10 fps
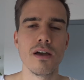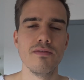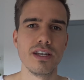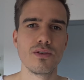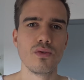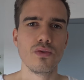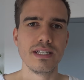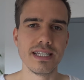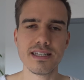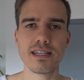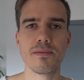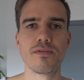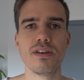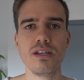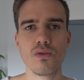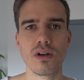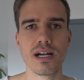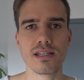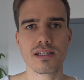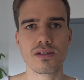Wenn du diese Empfindung
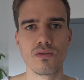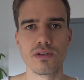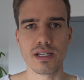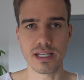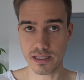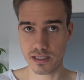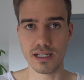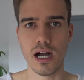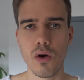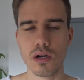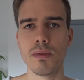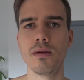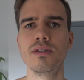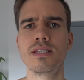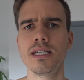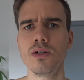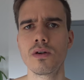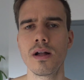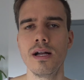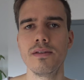hast, und ich hatte die auch in meinen
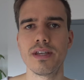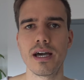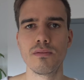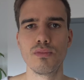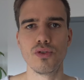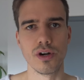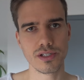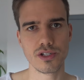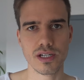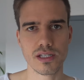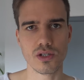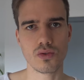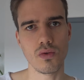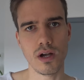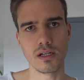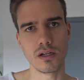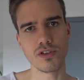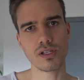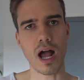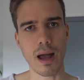Beziehungen, dann bedeutet das, dass du eine
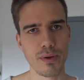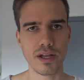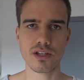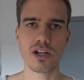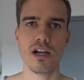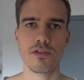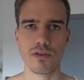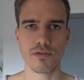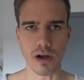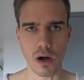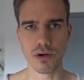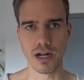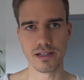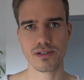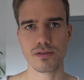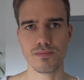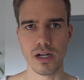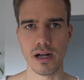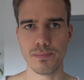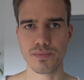gewisse Abhängigkeit von Frauen hast.
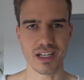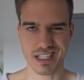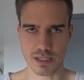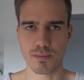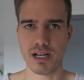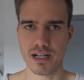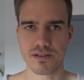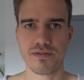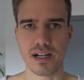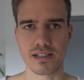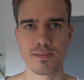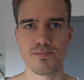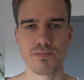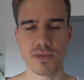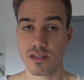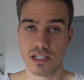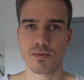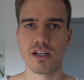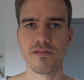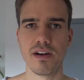Ja, das erstmal als Fakt. Das ist
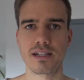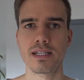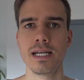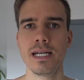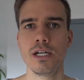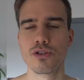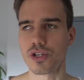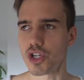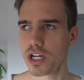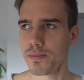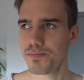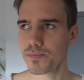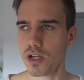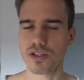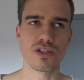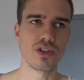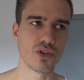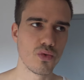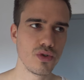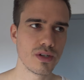erstmal der Fakt. Ist nicht schlimm, es ist
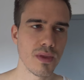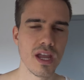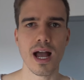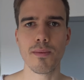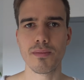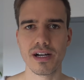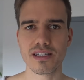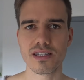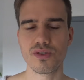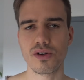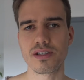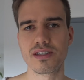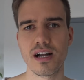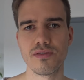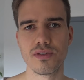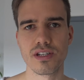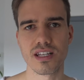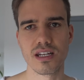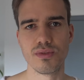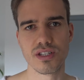nicht gut, aber meistens sorgt es dafür, dass
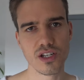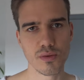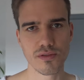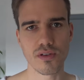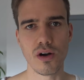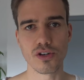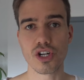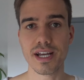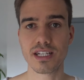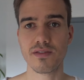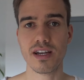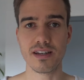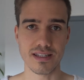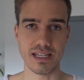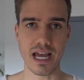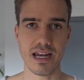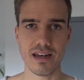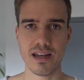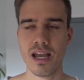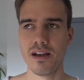deine Beziehungen mit Frauen schlechter werden, dass sie
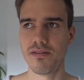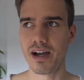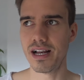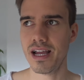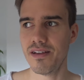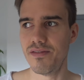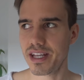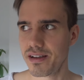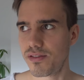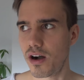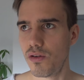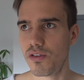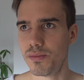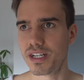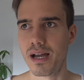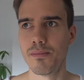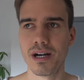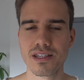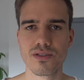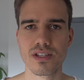enden, weil welche Frau will mit einem
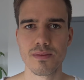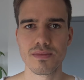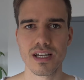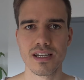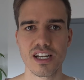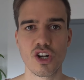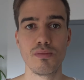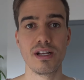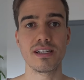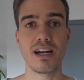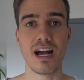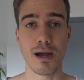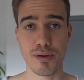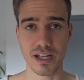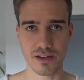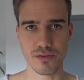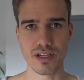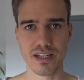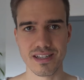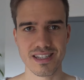Mann zusammen sein, der komplett abhängig
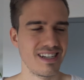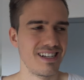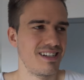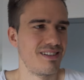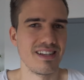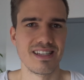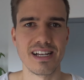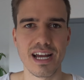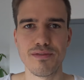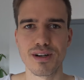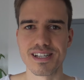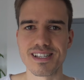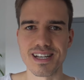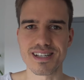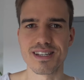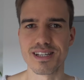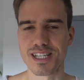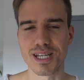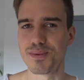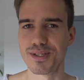von ihr ist? Ist halt einfach nicht sexy,
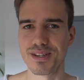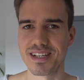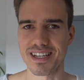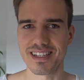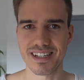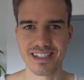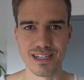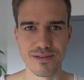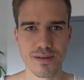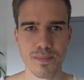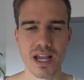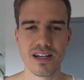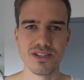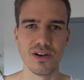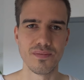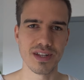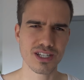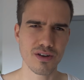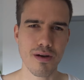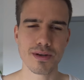ist nicht besonders attraktiv. So,
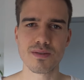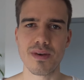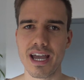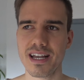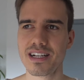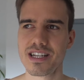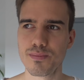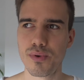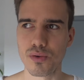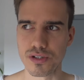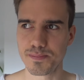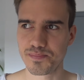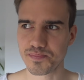jetzt kommen wir aber zum eigentlichen Punkt.